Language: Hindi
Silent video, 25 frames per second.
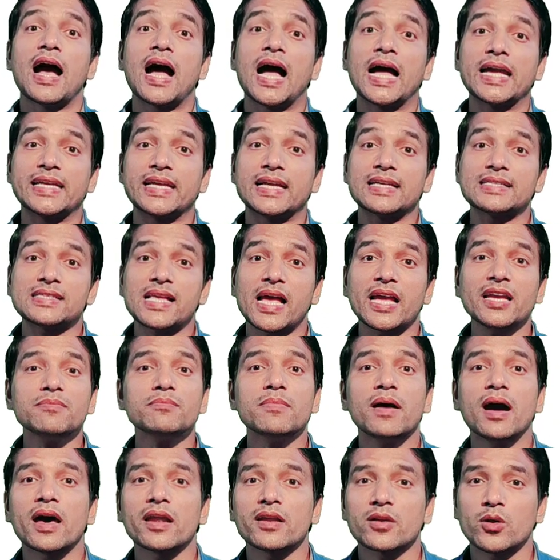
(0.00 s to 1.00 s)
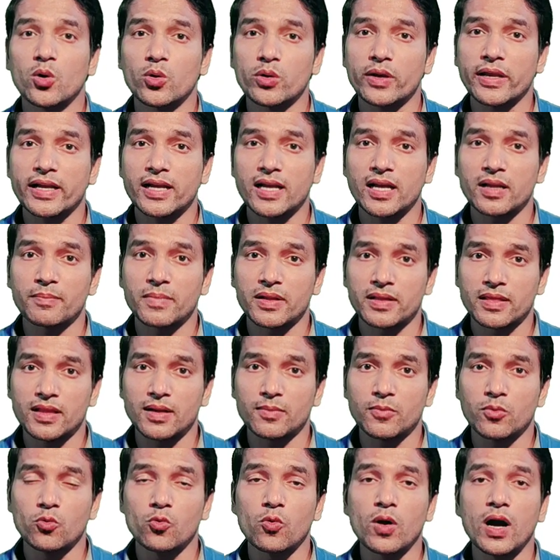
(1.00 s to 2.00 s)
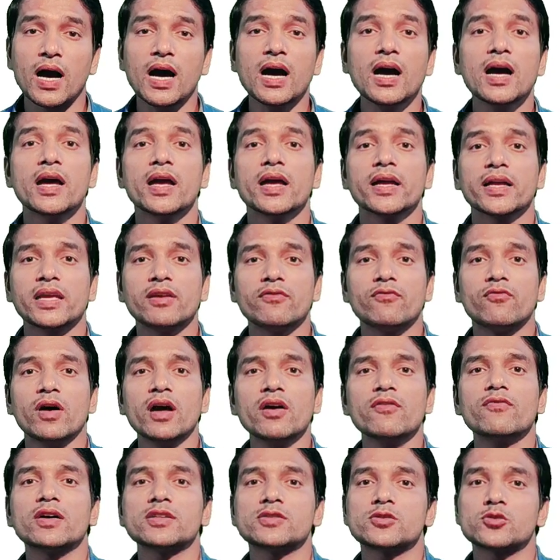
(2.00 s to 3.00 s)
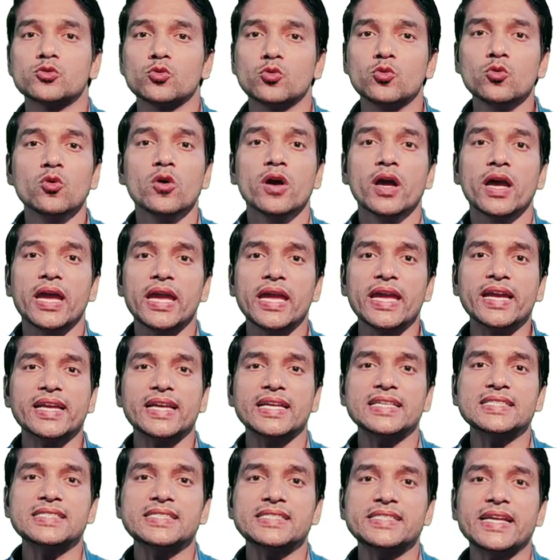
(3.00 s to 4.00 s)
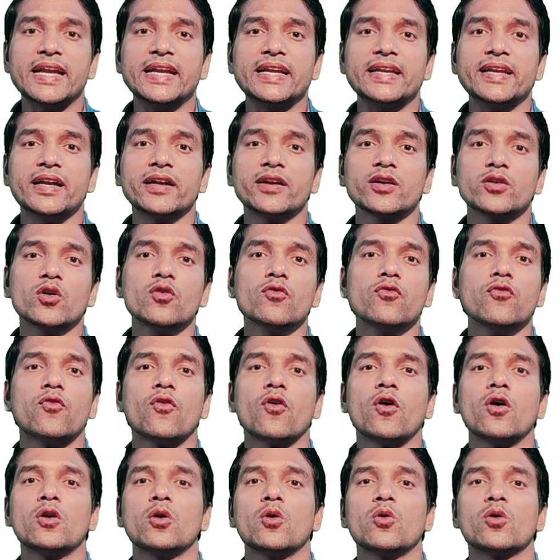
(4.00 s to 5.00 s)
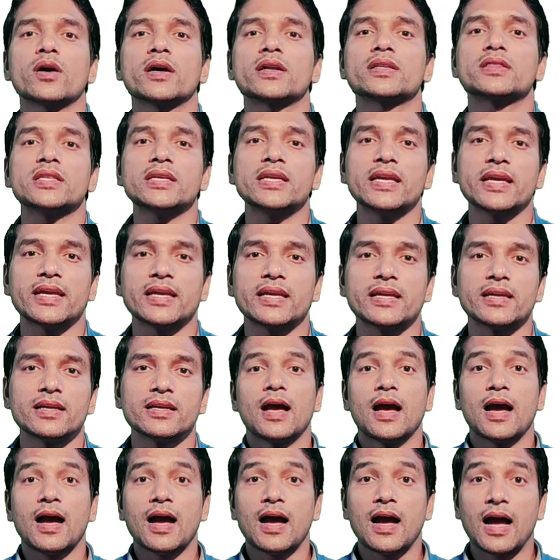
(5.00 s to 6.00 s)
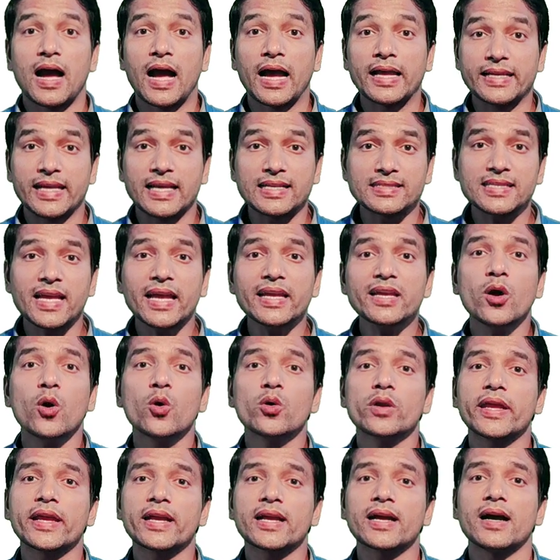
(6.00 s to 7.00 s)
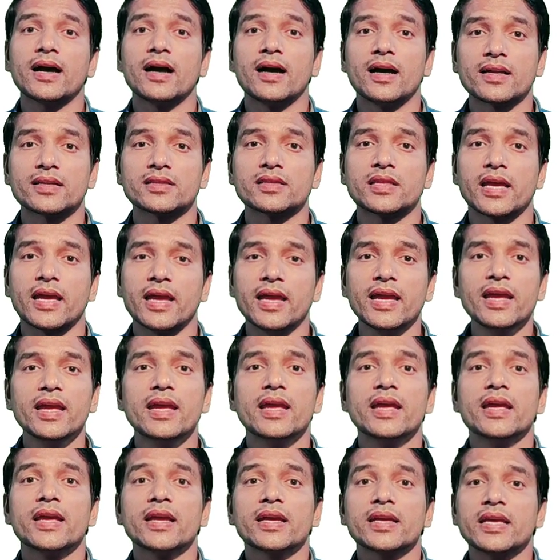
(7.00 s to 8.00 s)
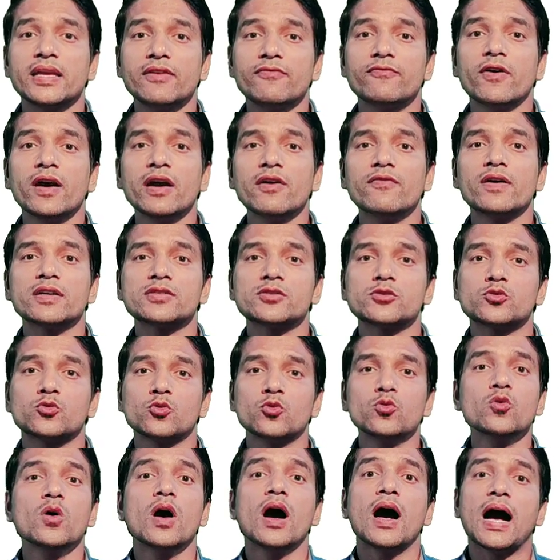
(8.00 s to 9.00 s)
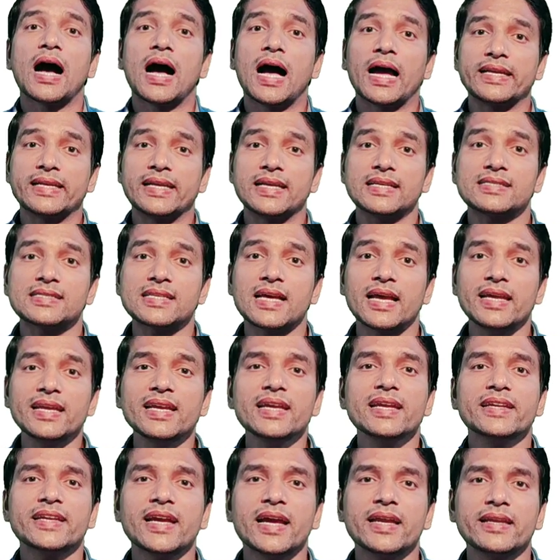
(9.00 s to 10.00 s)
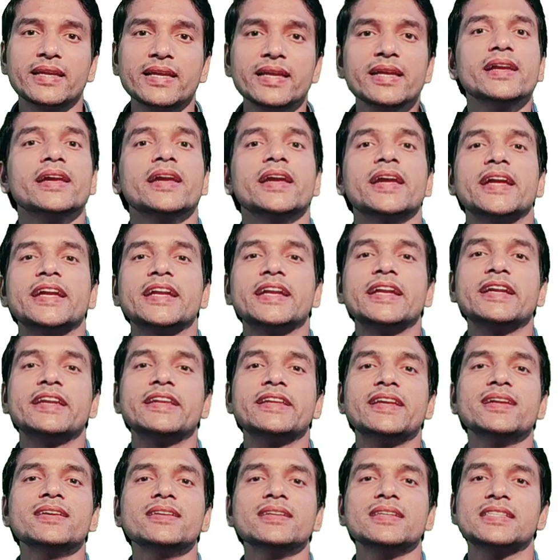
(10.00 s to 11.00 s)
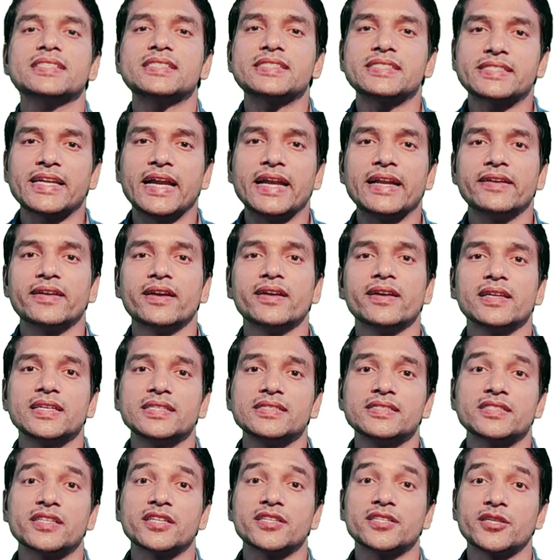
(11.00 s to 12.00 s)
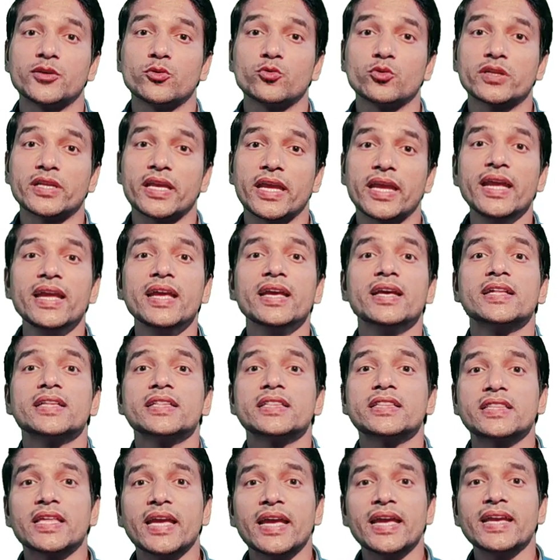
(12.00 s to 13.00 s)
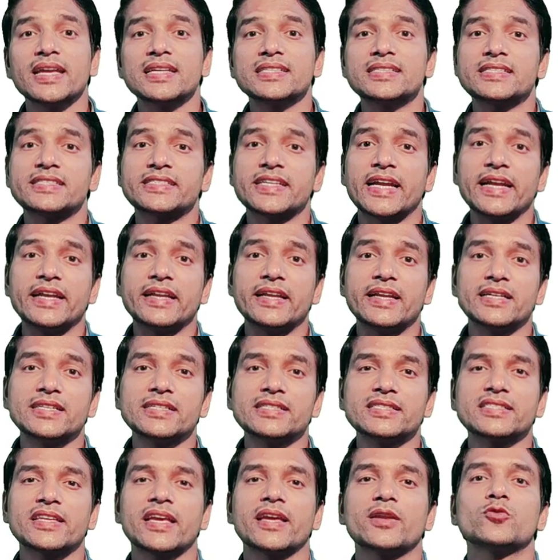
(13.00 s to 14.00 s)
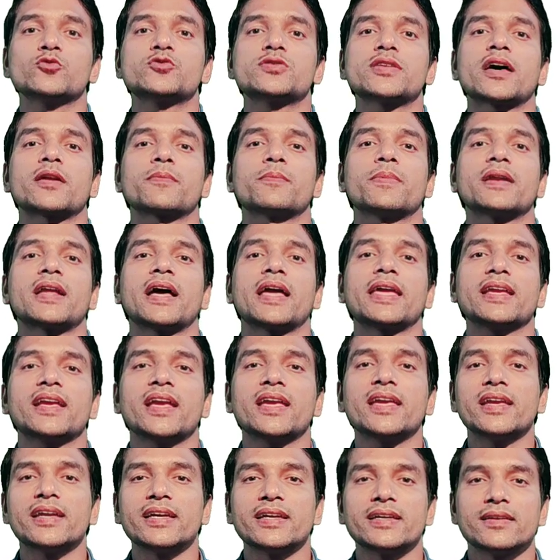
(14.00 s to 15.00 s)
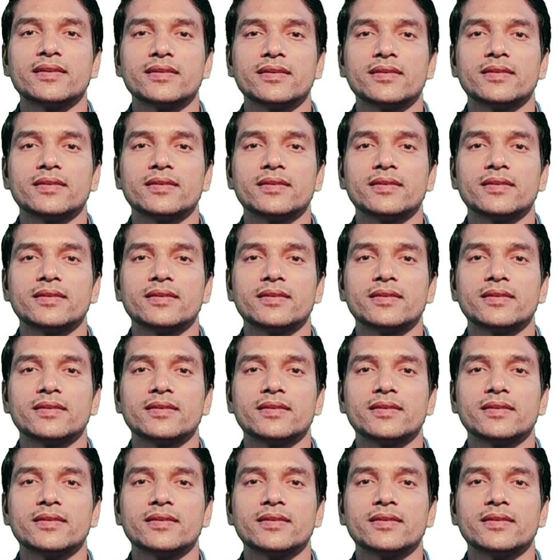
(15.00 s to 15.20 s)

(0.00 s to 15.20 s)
आईएसआई मार्क होने का मतलब हुआ कि वह वस्तु एक स्टैंडर्ड को फॉलो करती है आईएसआई होने का अर्थ है कि वह वस्तु आईएसआई यानी इंडियन स्टैंडर्ड इंस्टीट्यूट के तय स्टैंडर्ड्स के अनुसार बनाई गई है